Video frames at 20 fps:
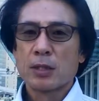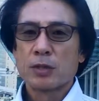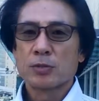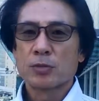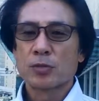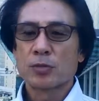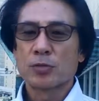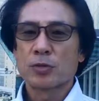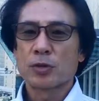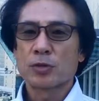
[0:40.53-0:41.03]
そ
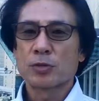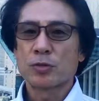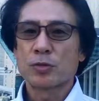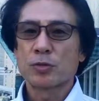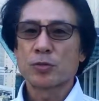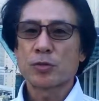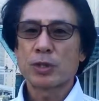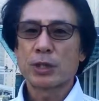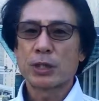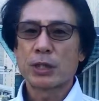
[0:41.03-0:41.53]
の時その
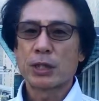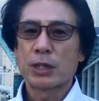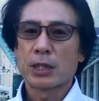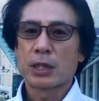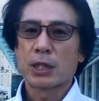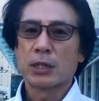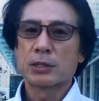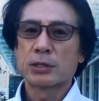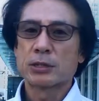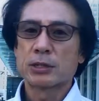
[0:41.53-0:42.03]
時に
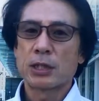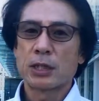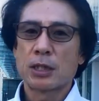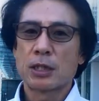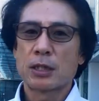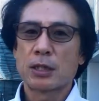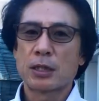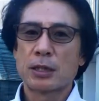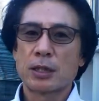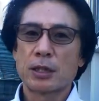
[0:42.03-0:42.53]
感じ
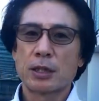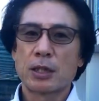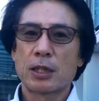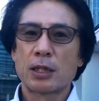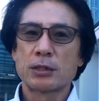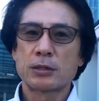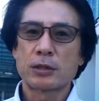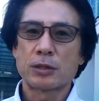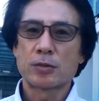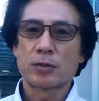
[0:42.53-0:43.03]
た
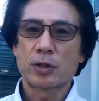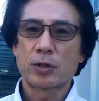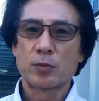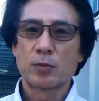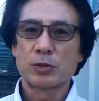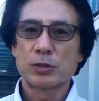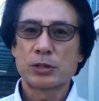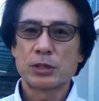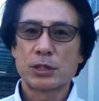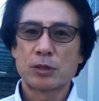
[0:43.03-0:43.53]
感謝の気
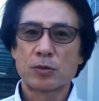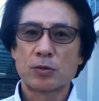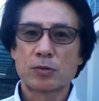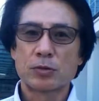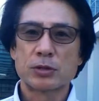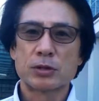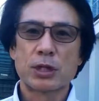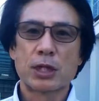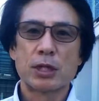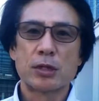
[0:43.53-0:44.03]
持ちなどを
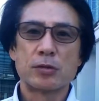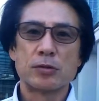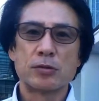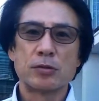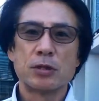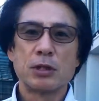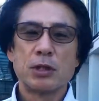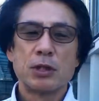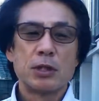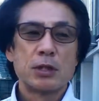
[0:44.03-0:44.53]
伝
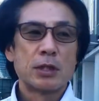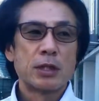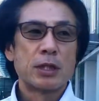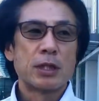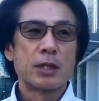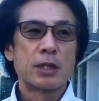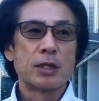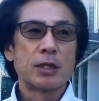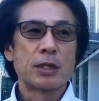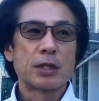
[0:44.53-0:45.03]

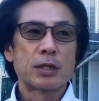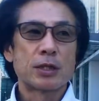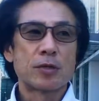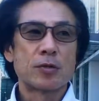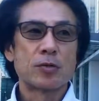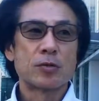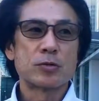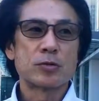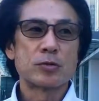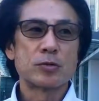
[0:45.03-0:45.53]
える記
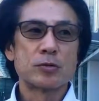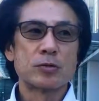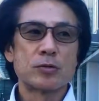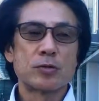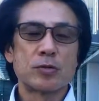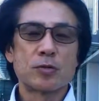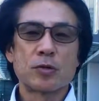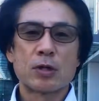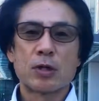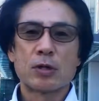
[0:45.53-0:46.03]
録
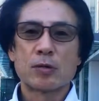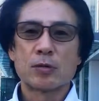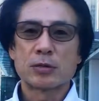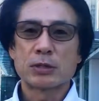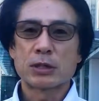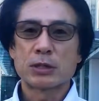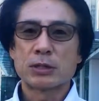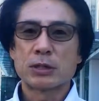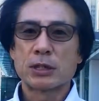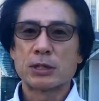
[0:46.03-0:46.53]
動画を
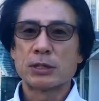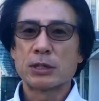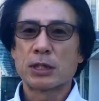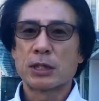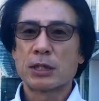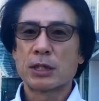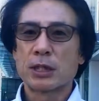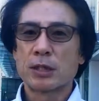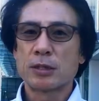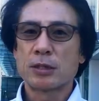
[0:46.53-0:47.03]
撮影してい
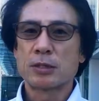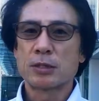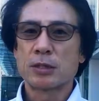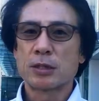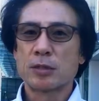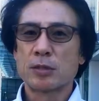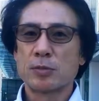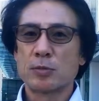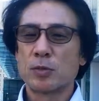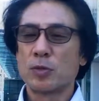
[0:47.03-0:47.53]
たんですけ
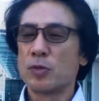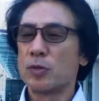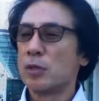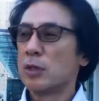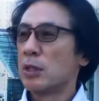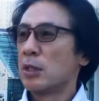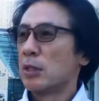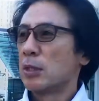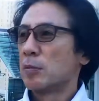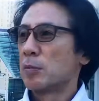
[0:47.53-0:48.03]
ども、
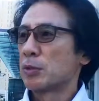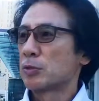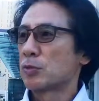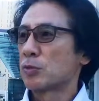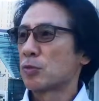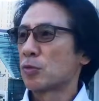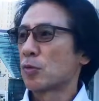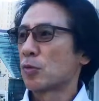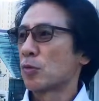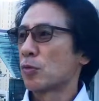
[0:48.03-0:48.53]
ちょっ
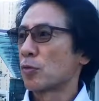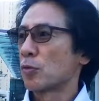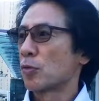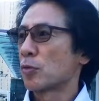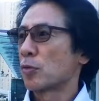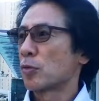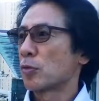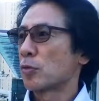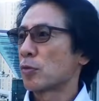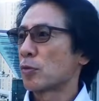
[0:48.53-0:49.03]
とこ
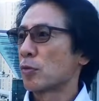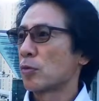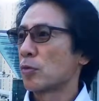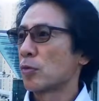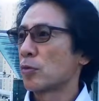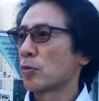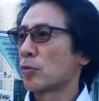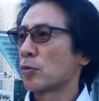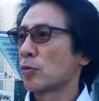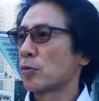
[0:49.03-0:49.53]
の
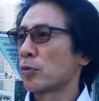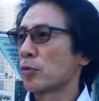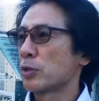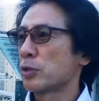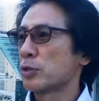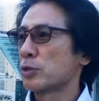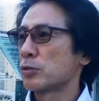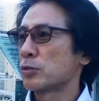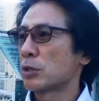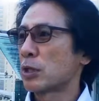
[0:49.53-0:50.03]
1
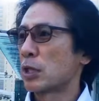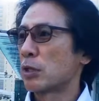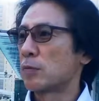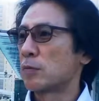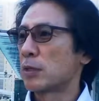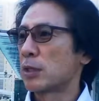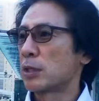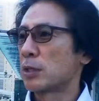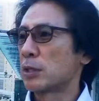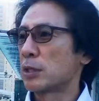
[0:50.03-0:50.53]
週間
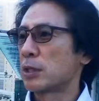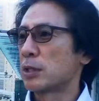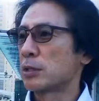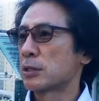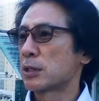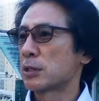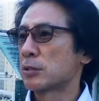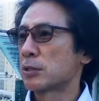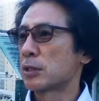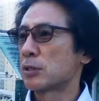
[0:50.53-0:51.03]
は
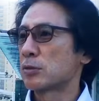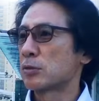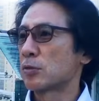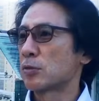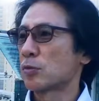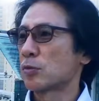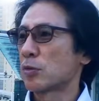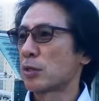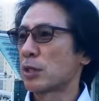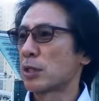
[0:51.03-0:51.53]
撮影する
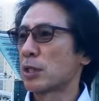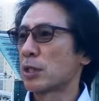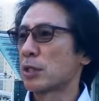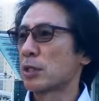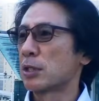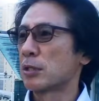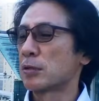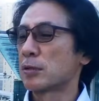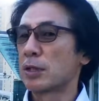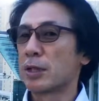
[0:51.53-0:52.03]
ことができ
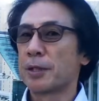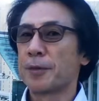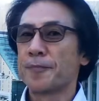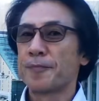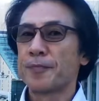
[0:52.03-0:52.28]
なく